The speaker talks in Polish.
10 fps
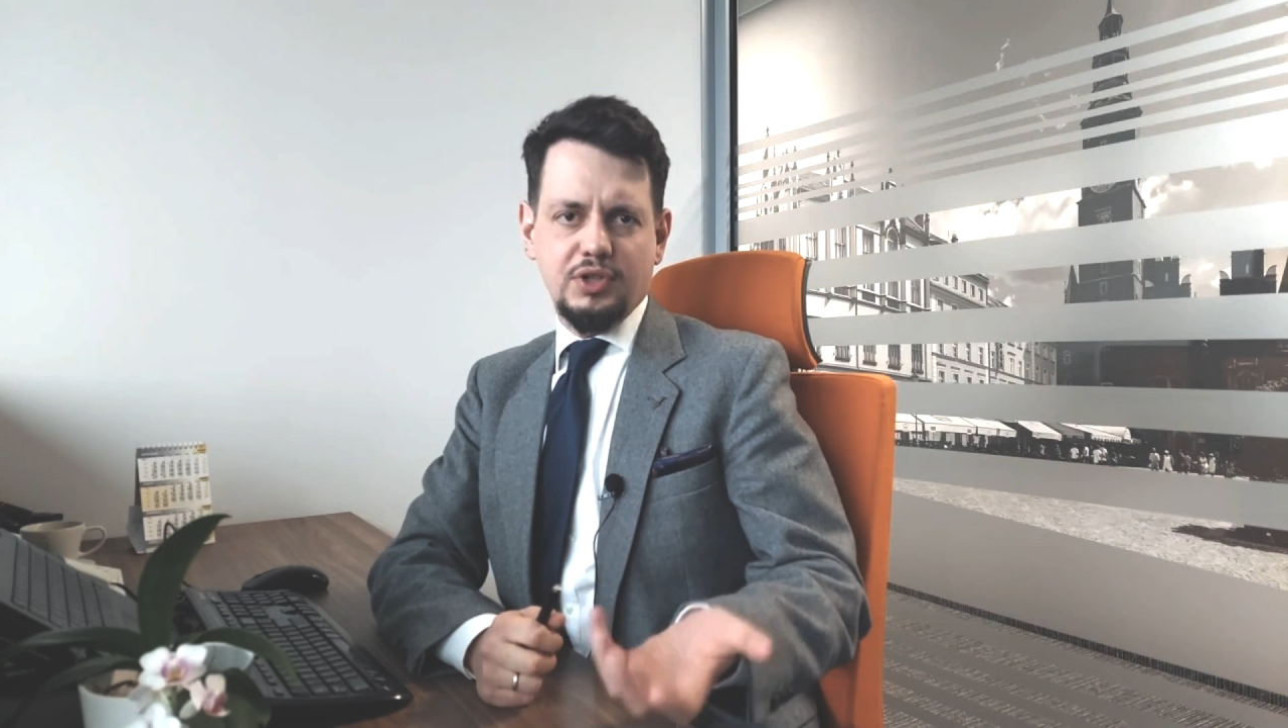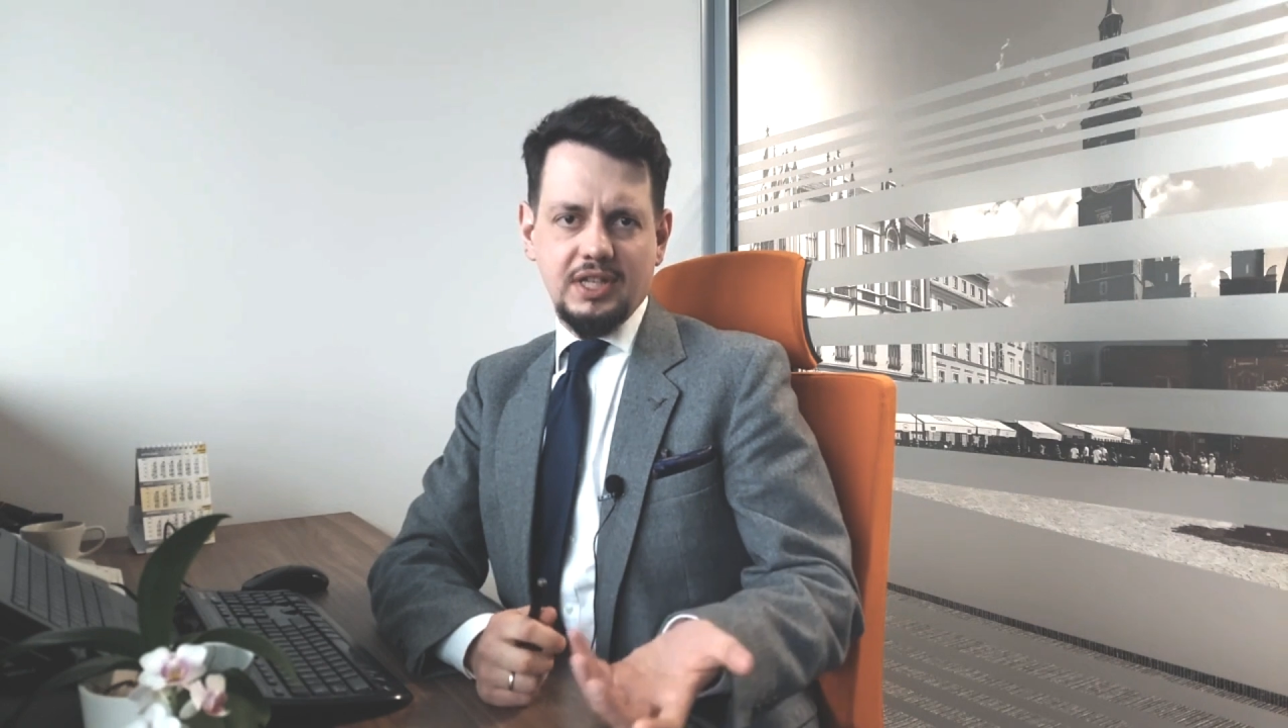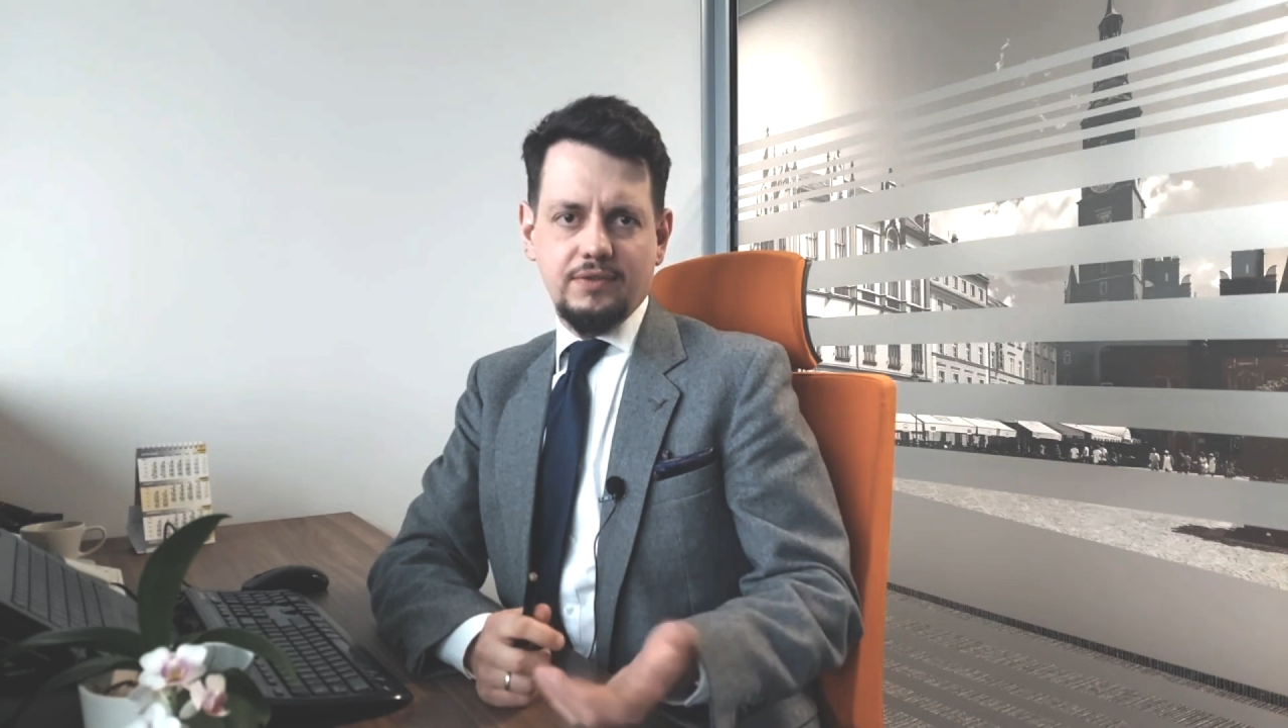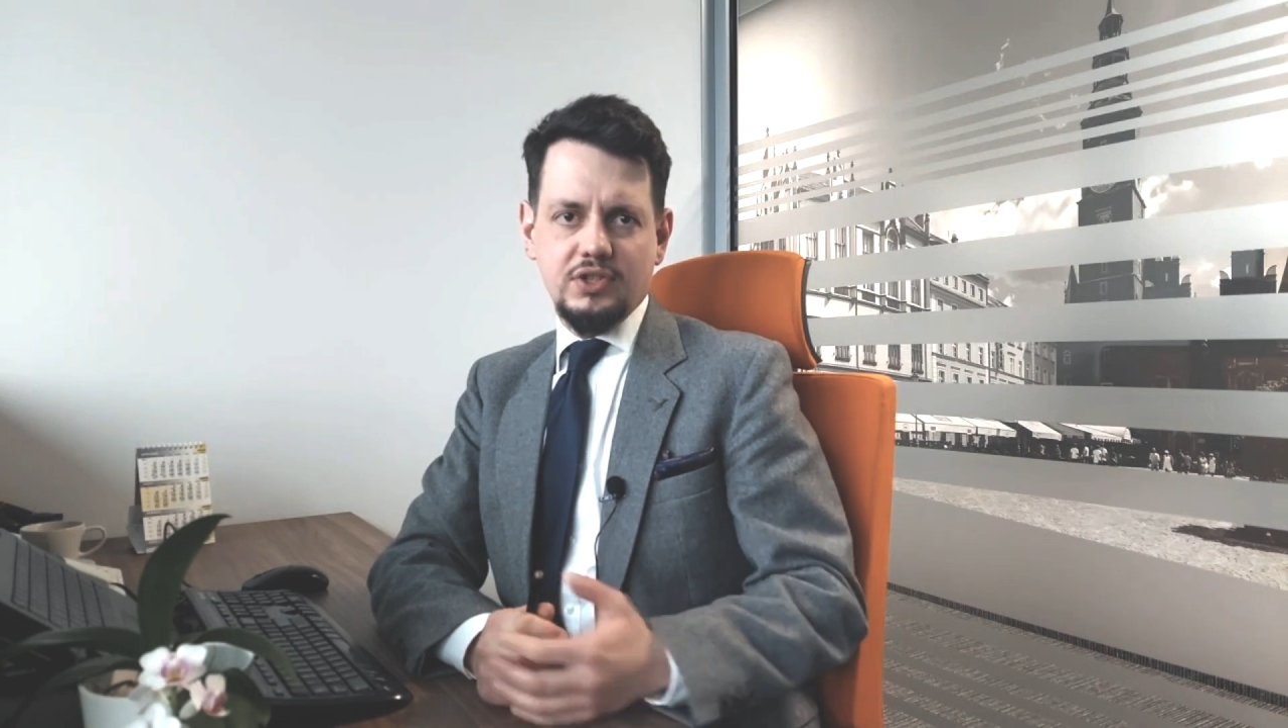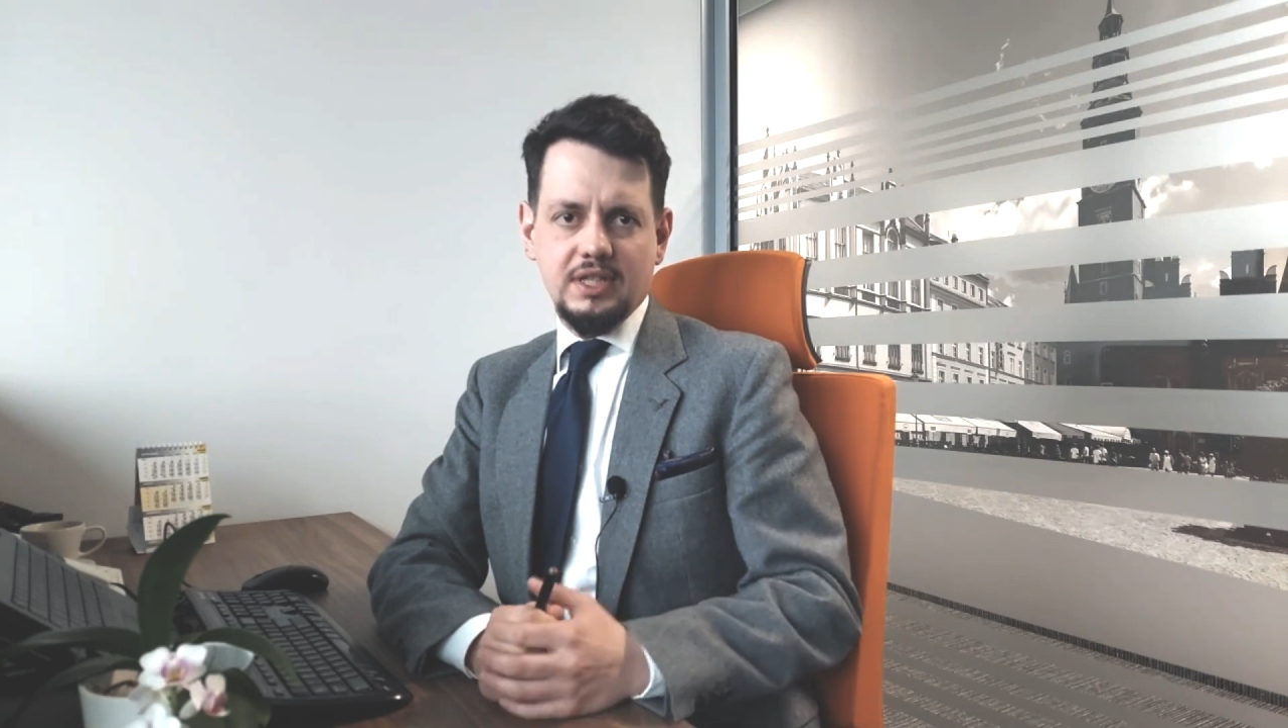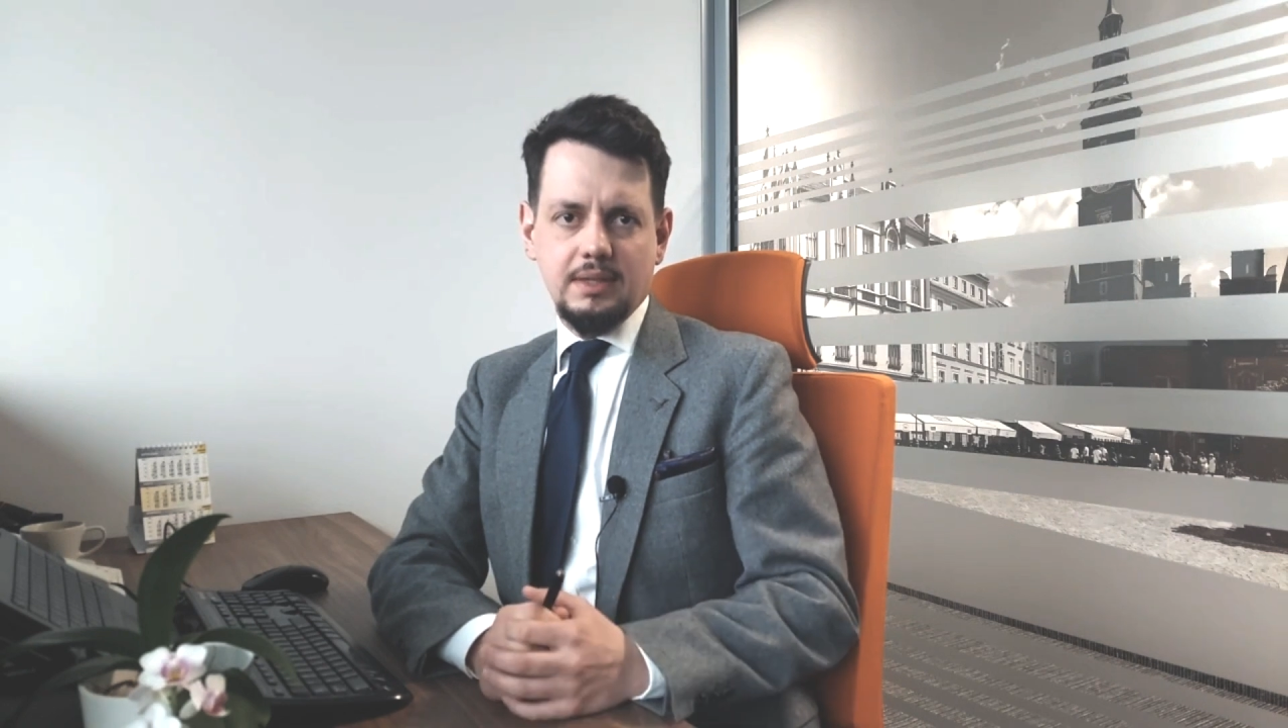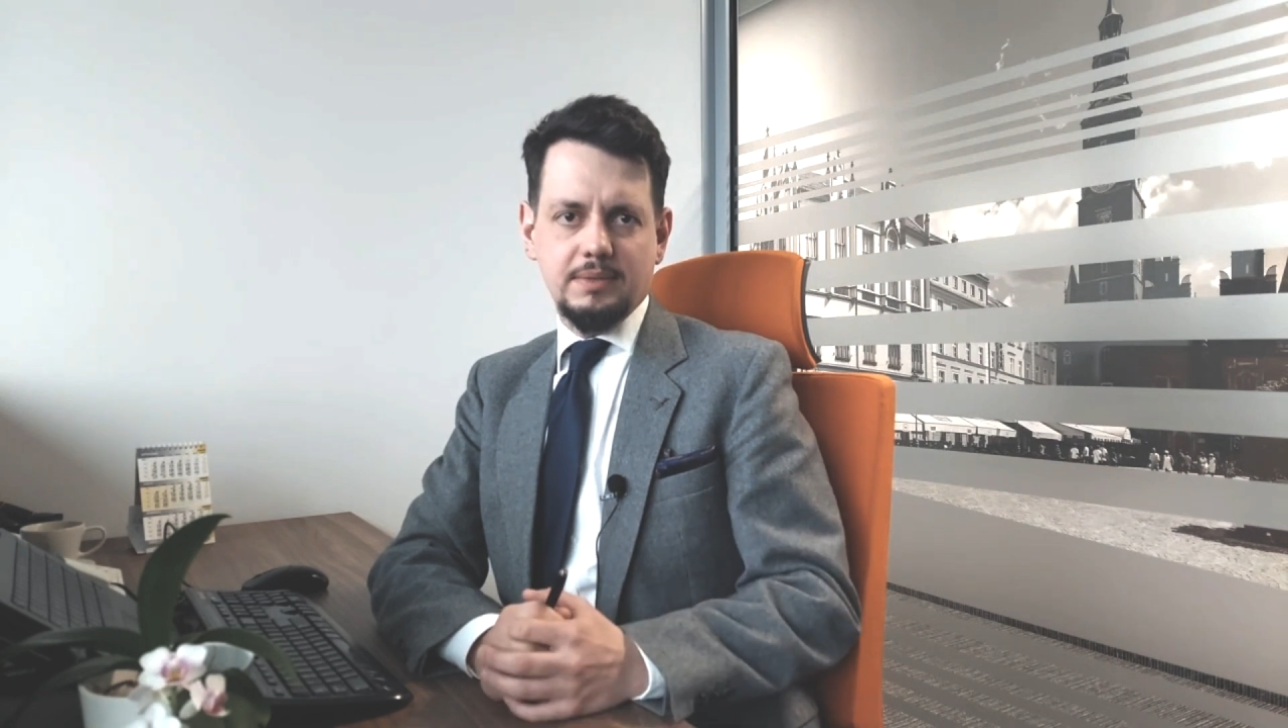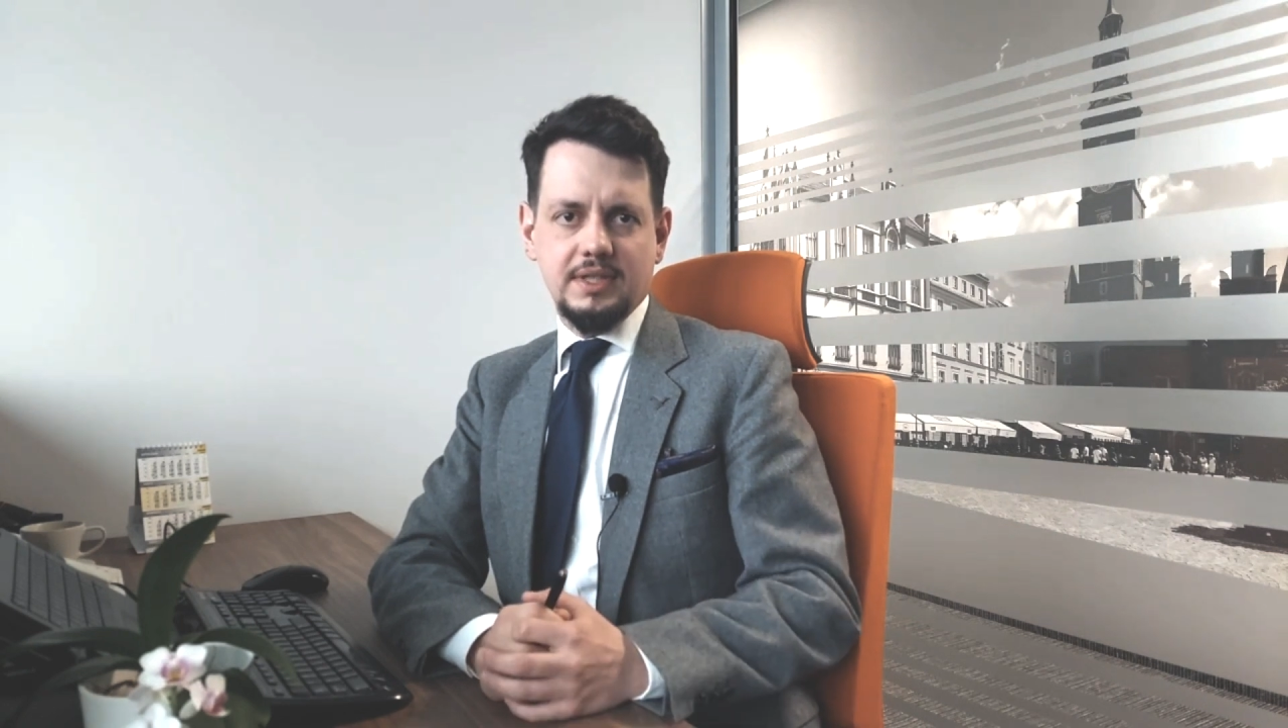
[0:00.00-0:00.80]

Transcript: przede wszystkim